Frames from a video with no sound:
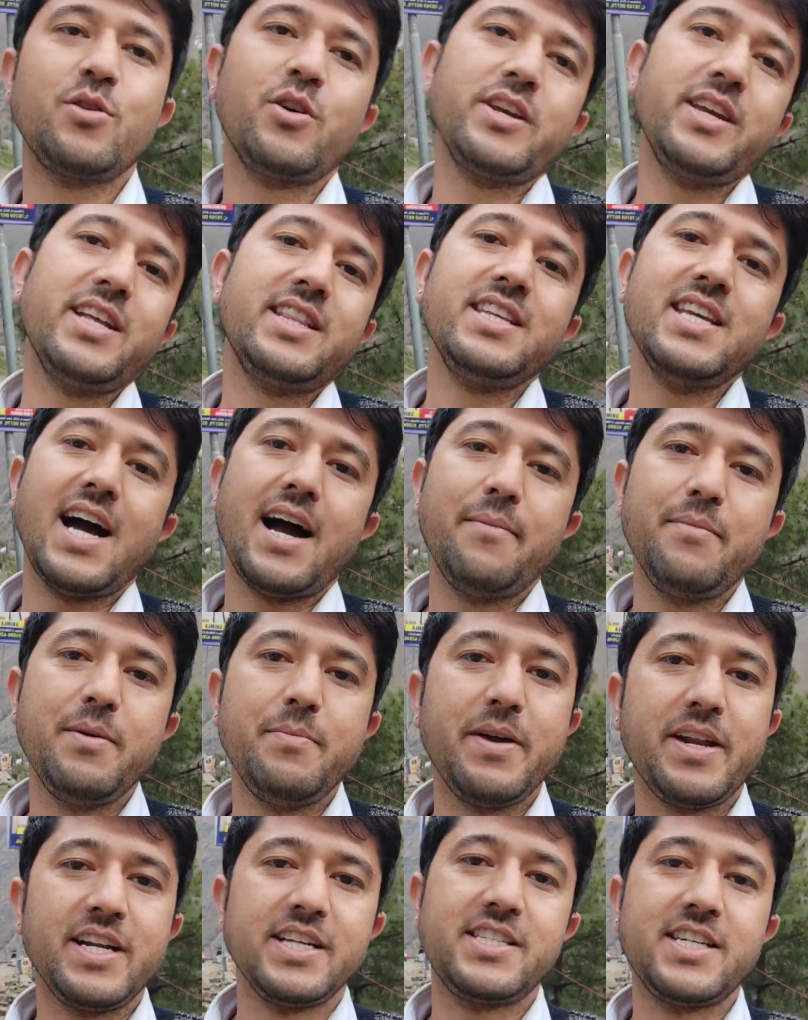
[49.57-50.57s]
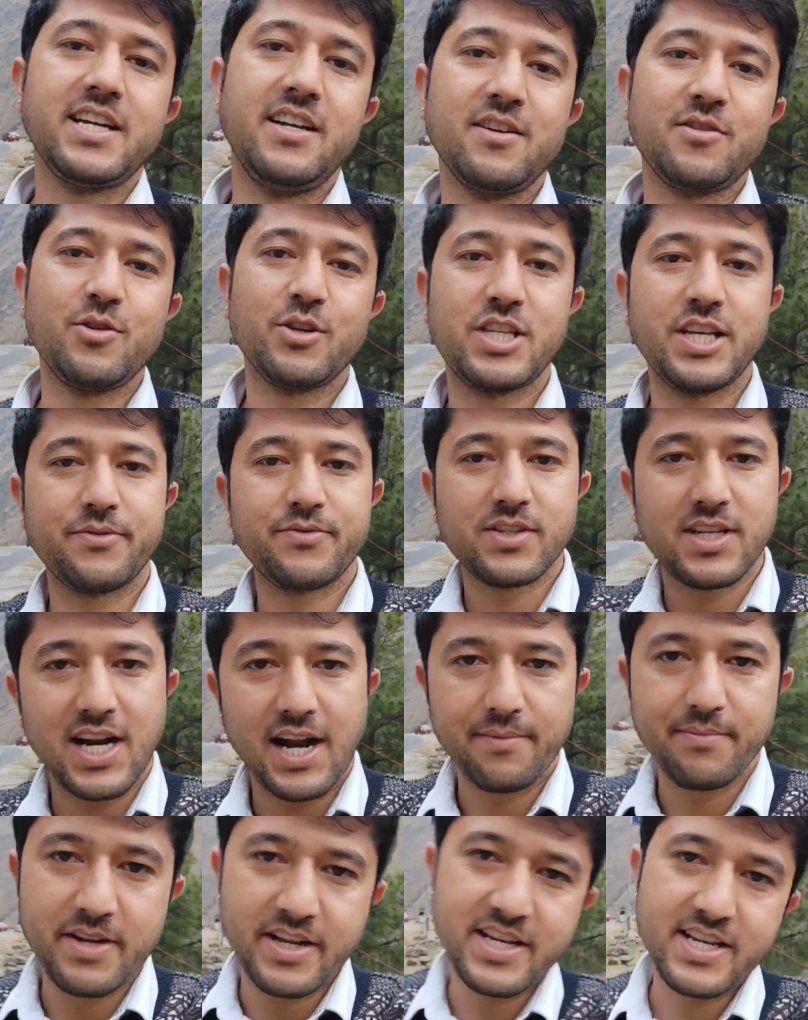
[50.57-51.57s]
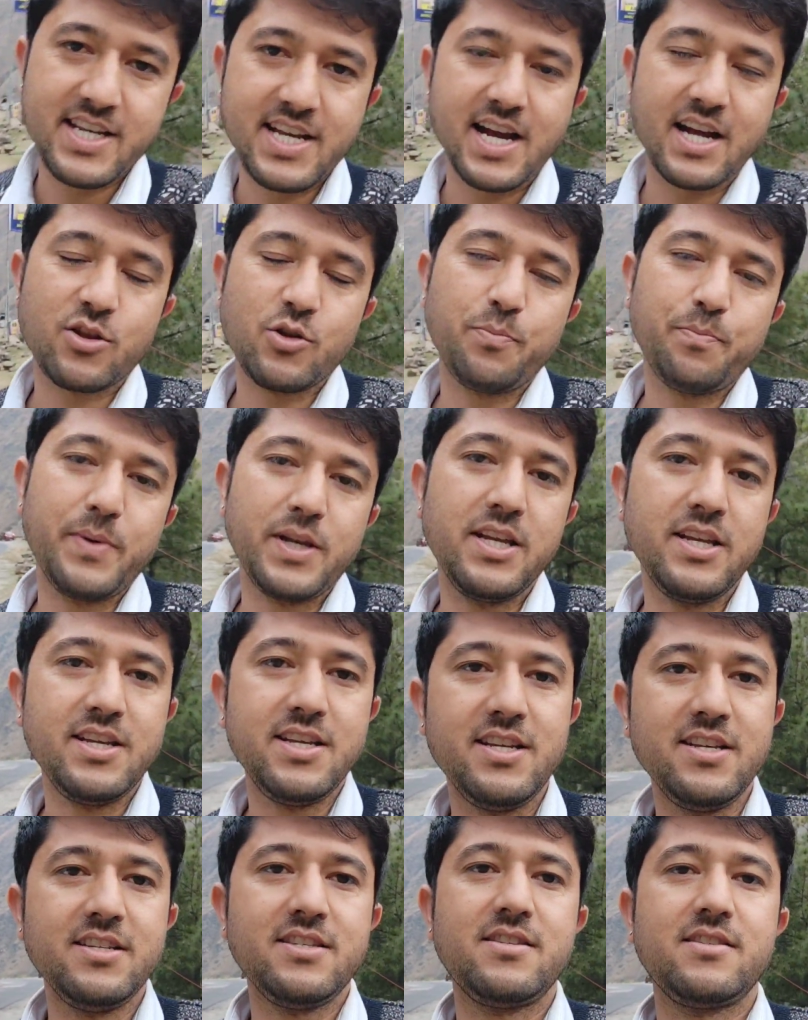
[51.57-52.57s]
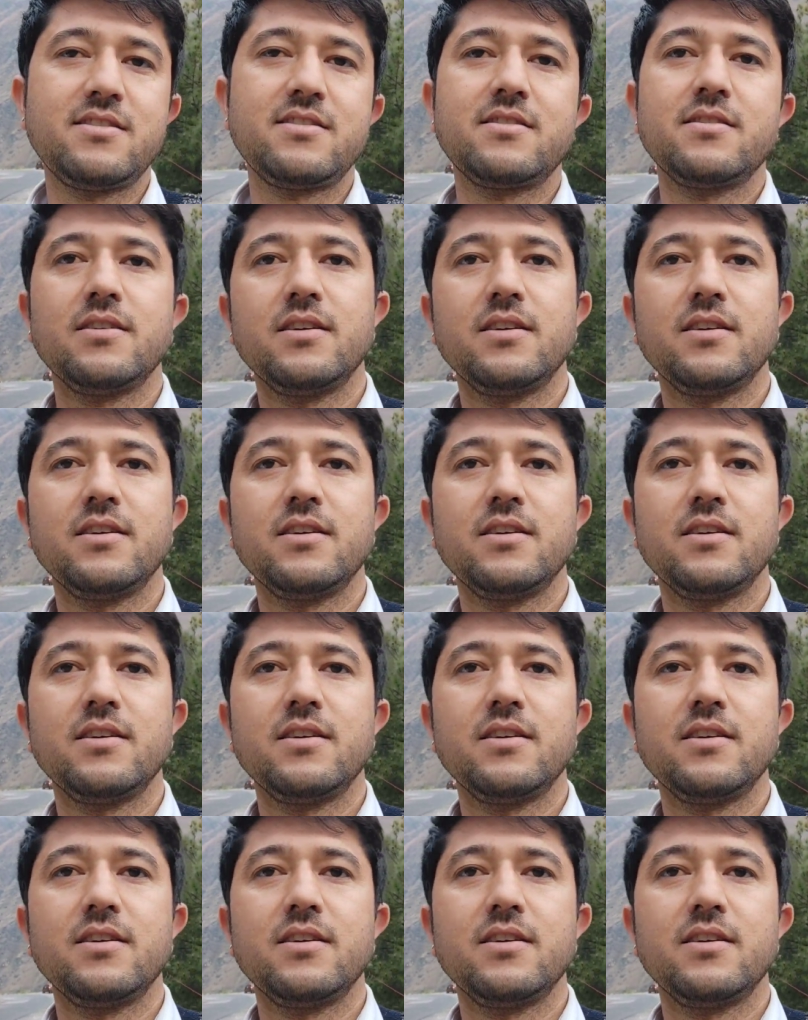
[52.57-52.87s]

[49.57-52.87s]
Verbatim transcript: दोस्तों यदि आपने मेरे चैनल को सब्सक्राइब नहीं किया तो प्लीज़